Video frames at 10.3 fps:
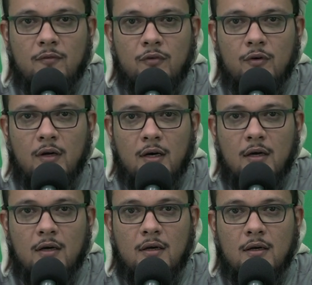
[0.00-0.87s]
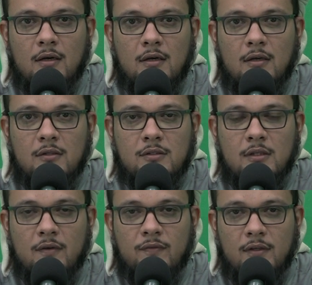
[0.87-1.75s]
فقهاء
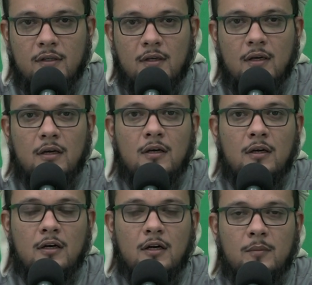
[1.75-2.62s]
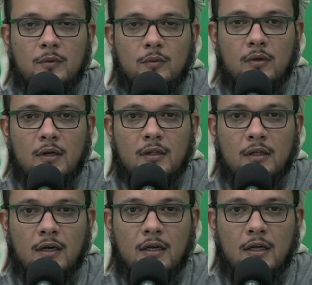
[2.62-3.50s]
الشافعية رحمة الله
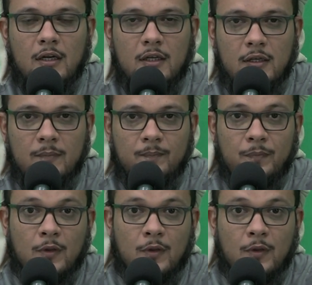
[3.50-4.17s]
تعالى عليهم